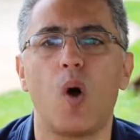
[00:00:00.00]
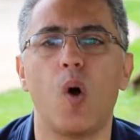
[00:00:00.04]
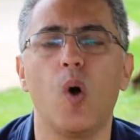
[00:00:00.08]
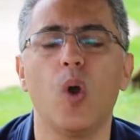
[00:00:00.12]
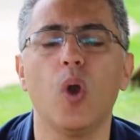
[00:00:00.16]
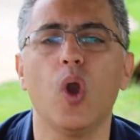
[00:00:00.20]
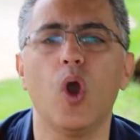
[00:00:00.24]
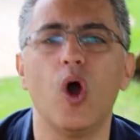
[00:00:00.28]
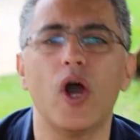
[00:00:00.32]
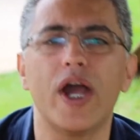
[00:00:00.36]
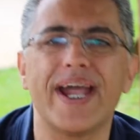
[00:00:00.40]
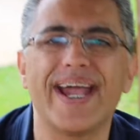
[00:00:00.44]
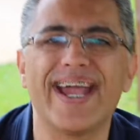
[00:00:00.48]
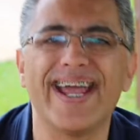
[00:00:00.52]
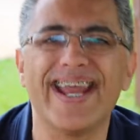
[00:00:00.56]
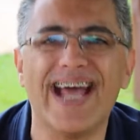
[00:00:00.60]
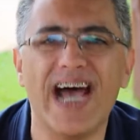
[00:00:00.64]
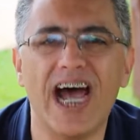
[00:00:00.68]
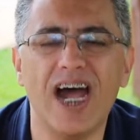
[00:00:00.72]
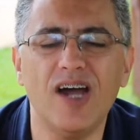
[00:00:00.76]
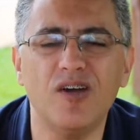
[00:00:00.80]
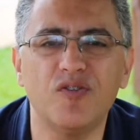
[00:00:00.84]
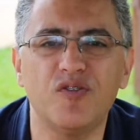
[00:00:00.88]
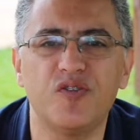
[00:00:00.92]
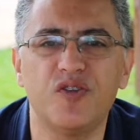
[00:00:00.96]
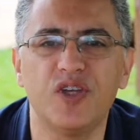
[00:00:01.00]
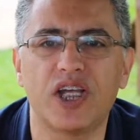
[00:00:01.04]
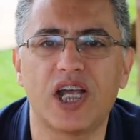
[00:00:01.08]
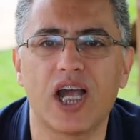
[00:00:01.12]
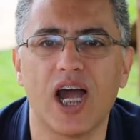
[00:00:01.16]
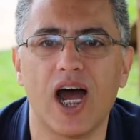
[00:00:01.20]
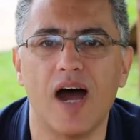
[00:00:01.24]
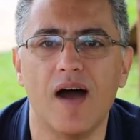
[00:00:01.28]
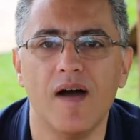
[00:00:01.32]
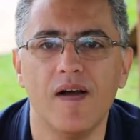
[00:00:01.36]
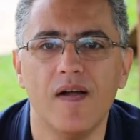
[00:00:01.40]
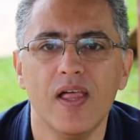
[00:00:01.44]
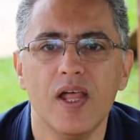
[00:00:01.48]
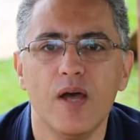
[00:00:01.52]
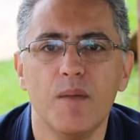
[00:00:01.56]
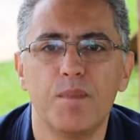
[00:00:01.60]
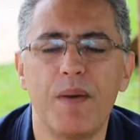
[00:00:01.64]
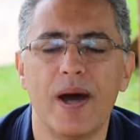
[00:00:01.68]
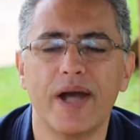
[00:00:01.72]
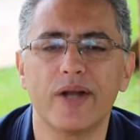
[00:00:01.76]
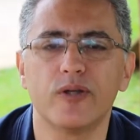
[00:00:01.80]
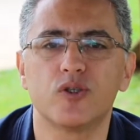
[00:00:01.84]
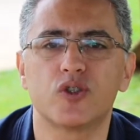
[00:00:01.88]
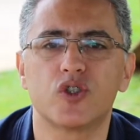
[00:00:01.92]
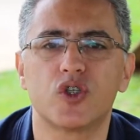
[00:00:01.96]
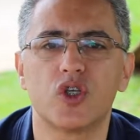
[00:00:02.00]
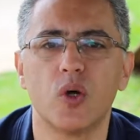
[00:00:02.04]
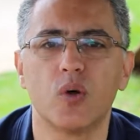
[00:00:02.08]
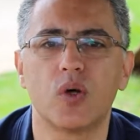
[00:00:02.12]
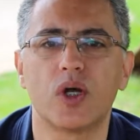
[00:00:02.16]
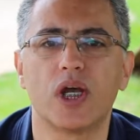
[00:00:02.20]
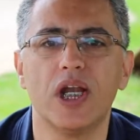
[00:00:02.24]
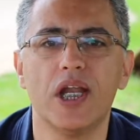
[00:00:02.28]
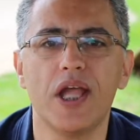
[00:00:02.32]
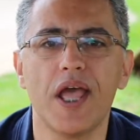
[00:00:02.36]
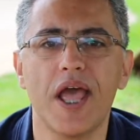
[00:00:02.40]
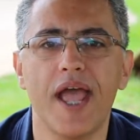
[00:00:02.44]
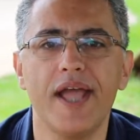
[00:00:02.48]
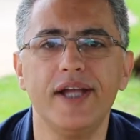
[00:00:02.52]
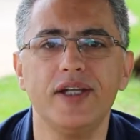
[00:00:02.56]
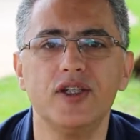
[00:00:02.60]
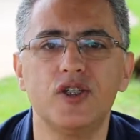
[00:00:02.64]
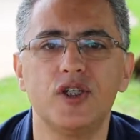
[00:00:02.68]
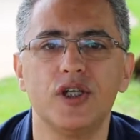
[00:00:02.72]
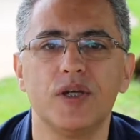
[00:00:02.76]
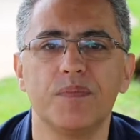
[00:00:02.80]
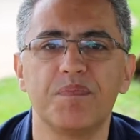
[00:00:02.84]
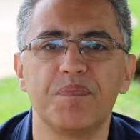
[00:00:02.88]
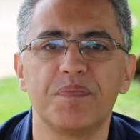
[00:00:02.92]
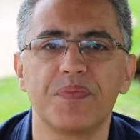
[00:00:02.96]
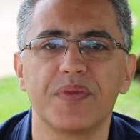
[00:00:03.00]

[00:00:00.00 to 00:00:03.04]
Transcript: holográfica para o seu cliente